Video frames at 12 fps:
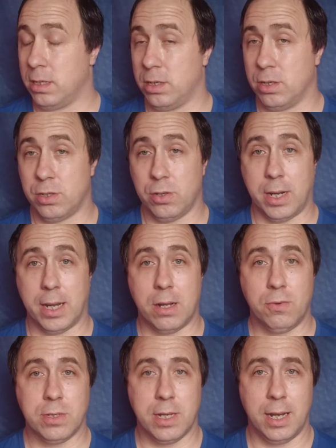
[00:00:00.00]
nos tocará
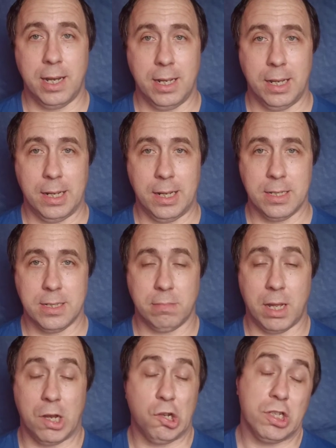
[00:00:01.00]
usar el inglés
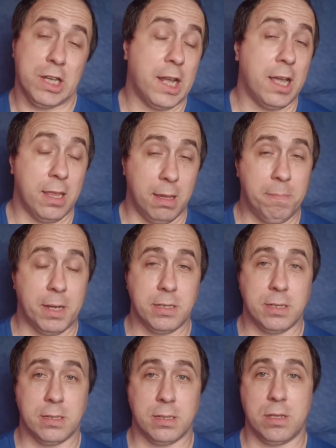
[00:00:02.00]
a no ser que
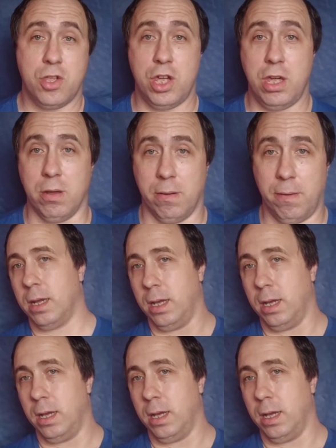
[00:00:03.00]
sepas chino.